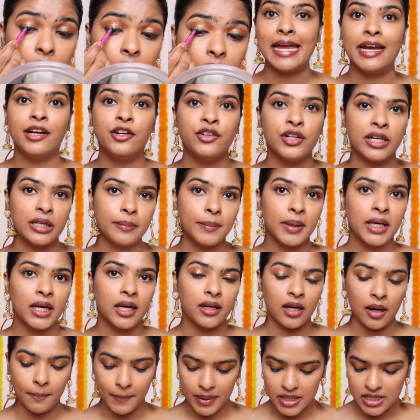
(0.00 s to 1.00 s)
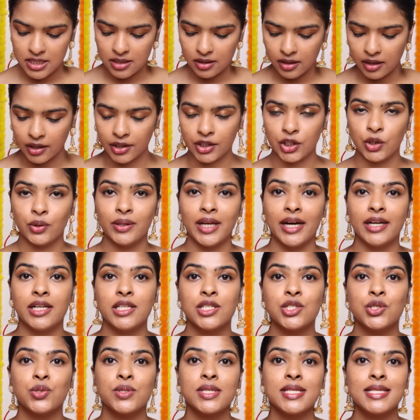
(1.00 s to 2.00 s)
एक ट्रिक में करना पसंद करती हूँ दैट
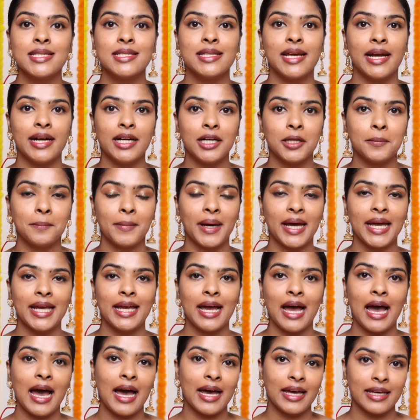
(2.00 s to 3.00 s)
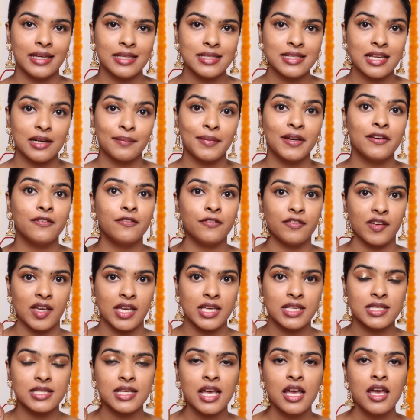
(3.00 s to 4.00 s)
इज़ टू सेट माय आईज एंड माय
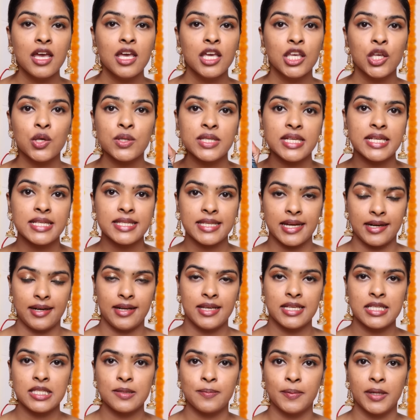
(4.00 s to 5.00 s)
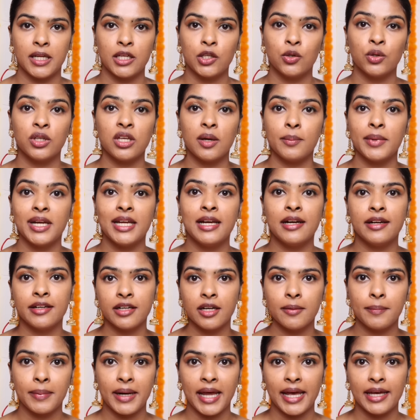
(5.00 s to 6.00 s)
फेस यूजिंग सेटिंग स्प्रे क्योंकि हमने
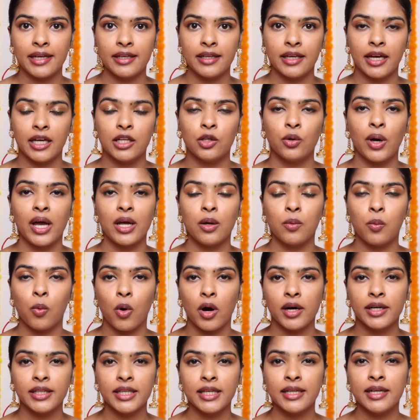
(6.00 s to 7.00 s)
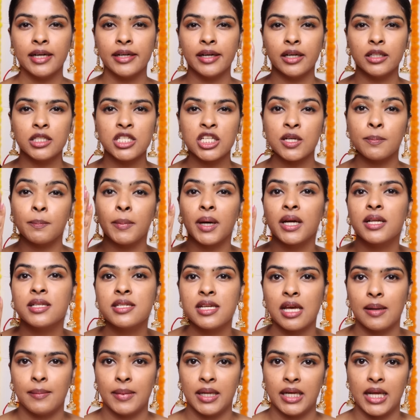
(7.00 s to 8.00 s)
ग्लिटर अप्लाई किया है तो आई वांट कि ग्लिटर चिपक
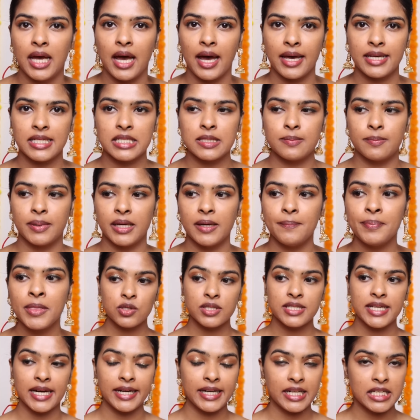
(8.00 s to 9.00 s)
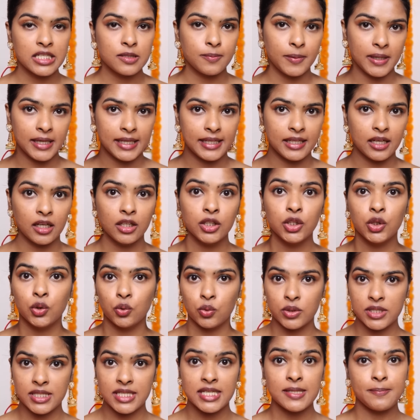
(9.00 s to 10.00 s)
जाए मेरे आईज पे सो सेटिंग स्प्रे लिया
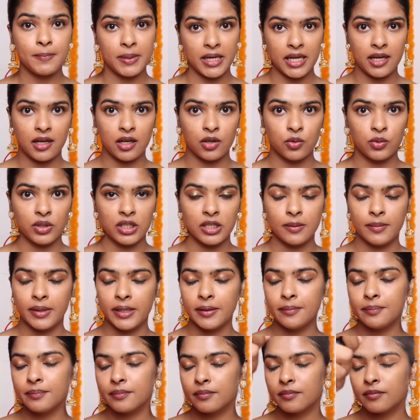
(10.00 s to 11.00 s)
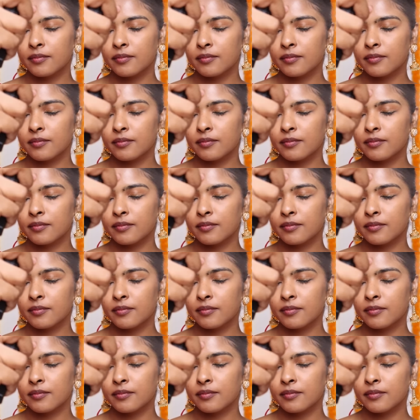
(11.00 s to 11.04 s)
दूर से स्प्रे करूँगी मैं